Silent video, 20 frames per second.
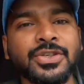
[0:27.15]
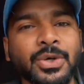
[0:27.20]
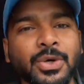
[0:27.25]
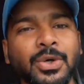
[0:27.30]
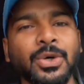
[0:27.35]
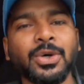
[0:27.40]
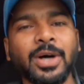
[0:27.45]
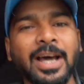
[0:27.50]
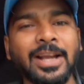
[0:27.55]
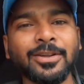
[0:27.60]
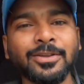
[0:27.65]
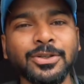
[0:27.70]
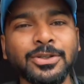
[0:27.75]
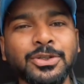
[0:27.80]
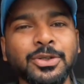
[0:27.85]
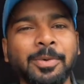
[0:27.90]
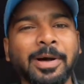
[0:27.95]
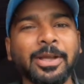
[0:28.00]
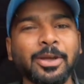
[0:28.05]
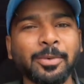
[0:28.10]
सो so, हेलो
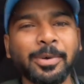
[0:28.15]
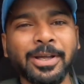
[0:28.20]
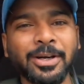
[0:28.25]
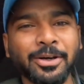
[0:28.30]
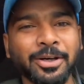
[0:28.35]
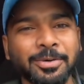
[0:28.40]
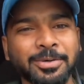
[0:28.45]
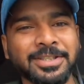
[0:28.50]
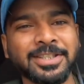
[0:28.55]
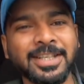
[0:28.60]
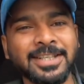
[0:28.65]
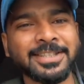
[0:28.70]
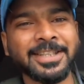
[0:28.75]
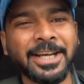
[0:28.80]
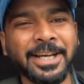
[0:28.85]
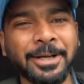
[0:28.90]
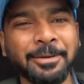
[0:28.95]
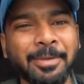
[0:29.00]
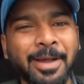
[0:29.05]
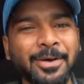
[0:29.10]
दोस्तों भाइयों बहनों नमस्कार जय
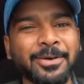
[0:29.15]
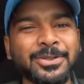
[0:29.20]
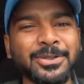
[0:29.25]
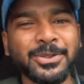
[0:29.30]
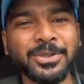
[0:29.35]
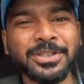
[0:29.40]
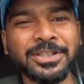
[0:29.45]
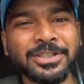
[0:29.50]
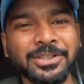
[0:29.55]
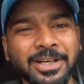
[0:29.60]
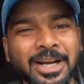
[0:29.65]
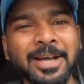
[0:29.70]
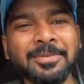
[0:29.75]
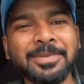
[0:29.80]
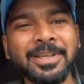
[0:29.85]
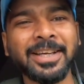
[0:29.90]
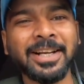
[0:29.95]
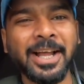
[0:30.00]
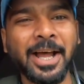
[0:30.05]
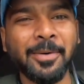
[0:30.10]
हिंद मैं हूं सुरजीत और आप
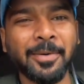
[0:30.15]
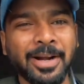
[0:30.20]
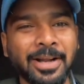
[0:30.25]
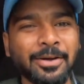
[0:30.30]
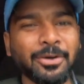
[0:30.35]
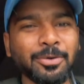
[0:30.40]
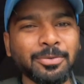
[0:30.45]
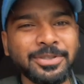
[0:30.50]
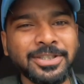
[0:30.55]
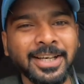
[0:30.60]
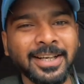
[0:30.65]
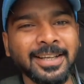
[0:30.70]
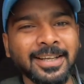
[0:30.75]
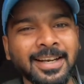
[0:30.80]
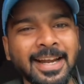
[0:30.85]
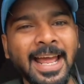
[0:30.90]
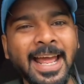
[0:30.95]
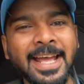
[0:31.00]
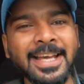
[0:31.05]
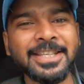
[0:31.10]
देख रहे हैं हमारा यूट्यूब
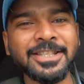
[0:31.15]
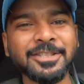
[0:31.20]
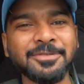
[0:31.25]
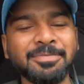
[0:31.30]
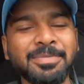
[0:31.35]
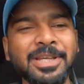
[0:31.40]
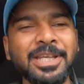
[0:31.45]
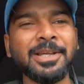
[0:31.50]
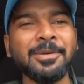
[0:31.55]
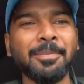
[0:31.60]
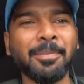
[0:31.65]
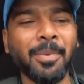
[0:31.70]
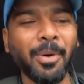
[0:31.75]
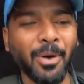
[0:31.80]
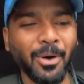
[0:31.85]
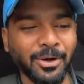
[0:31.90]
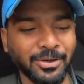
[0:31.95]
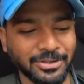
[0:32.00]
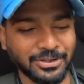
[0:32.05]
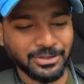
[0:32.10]
चैनल एस बी
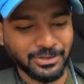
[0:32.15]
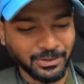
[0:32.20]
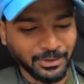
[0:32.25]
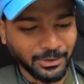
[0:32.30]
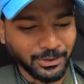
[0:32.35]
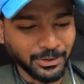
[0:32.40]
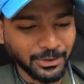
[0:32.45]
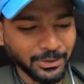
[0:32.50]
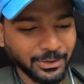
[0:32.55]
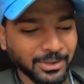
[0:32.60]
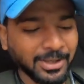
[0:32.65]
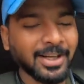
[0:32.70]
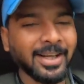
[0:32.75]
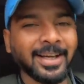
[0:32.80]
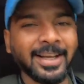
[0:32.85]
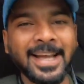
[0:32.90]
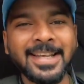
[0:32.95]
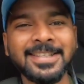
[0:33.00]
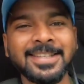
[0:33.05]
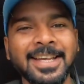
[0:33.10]
ब्लॉग्स तो
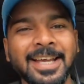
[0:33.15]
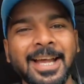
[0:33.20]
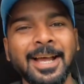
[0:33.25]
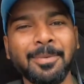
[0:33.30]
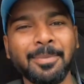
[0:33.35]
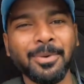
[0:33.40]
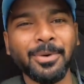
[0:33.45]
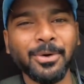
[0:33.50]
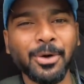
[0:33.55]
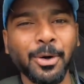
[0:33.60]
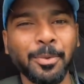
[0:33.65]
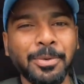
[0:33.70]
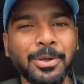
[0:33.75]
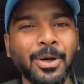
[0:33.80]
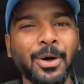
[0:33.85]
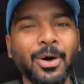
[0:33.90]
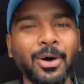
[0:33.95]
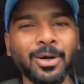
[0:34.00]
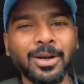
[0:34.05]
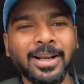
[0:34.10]
कैसे हैं आप लोग होप
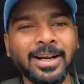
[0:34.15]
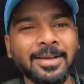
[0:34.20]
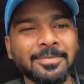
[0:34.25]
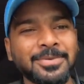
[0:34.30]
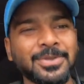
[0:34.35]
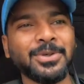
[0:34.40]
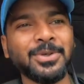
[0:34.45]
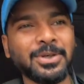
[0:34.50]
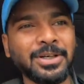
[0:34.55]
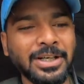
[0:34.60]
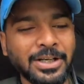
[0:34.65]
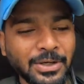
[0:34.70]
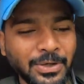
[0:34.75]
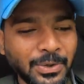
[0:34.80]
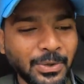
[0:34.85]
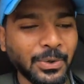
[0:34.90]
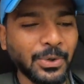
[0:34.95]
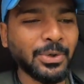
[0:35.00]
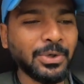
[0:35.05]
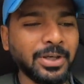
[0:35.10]
यू ऑल आर एब्सोल्युटली
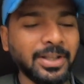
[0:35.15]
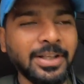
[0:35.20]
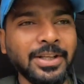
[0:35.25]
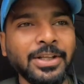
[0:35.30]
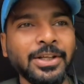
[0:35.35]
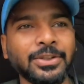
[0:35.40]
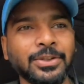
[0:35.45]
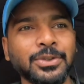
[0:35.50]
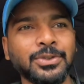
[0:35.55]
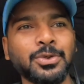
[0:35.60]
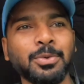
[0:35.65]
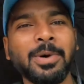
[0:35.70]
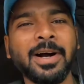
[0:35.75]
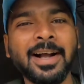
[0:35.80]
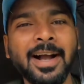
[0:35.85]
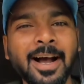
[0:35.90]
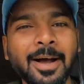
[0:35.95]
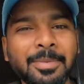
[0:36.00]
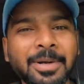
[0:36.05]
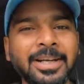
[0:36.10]
गुड तो सुबह
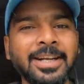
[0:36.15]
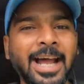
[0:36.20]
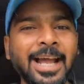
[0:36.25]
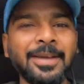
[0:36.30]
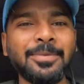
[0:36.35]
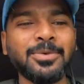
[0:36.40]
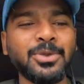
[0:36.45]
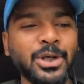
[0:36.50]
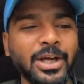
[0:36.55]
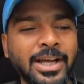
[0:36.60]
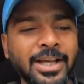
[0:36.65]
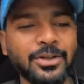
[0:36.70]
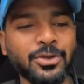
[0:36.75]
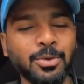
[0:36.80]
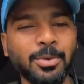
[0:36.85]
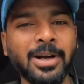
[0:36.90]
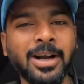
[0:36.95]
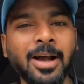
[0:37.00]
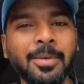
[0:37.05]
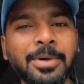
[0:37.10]
का अभी टाइम जो है
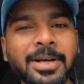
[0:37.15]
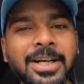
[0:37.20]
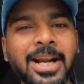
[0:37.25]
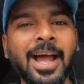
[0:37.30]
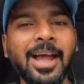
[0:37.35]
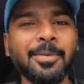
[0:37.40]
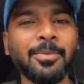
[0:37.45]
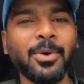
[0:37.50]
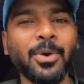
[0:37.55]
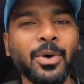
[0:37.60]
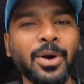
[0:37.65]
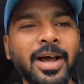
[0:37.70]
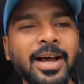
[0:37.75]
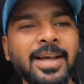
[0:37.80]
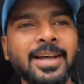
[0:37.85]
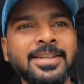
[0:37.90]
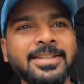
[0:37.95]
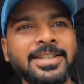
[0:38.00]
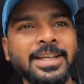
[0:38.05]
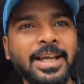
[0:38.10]
सुबह का अभी टाइम हो रहा
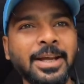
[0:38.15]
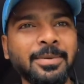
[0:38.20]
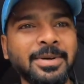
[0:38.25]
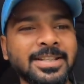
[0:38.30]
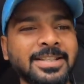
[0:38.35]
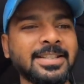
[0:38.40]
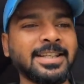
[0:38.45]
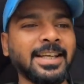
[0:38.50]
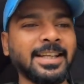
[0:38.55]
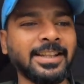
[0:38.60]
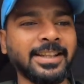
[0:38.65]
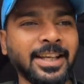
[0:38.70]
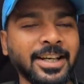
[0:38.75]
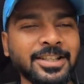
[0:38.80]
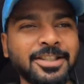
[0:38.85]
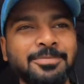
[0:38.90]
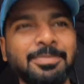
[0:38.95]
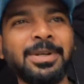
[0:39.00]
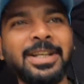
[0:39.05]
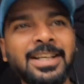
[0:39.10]
है छः बज के
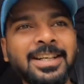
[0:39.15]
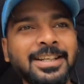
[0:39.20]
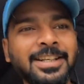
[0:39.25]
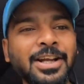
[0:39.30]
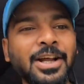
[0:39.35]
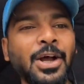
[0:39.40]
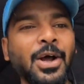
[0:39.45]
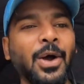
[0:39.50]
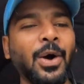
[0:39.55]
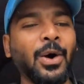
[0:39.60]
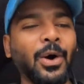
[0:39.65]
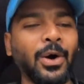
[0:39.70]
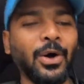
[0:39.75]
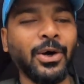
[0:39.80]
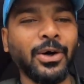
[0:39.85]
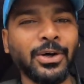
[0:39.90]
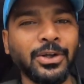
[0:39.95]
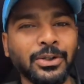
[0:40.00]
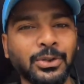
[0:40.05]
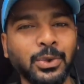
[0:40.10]
दस मिनट
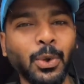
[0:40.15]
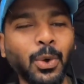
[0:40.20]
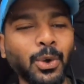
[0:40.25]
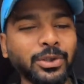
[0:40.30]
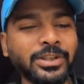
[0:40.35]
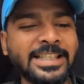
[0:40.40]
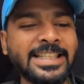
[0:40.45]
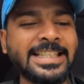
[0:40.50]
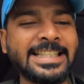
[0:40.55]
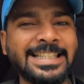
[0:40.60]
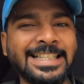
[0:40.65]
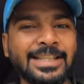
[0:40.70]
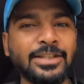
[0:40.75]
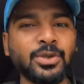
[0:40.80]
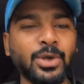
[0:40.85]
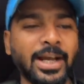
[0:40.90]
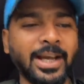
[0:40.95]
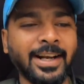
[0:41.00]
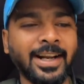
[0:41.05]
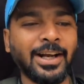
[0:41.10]
और दो दिन से
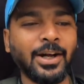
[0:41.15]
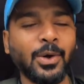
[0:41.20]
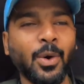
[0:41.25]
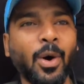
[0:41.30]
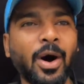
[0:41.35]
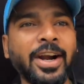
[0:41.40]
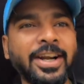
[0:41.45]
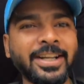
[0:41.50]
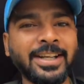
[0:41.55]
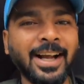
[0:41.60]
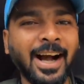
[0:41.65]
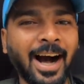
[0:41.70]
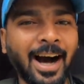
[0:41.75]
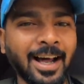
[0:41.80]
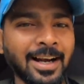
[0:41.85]
जो है ना गुवाहाटी का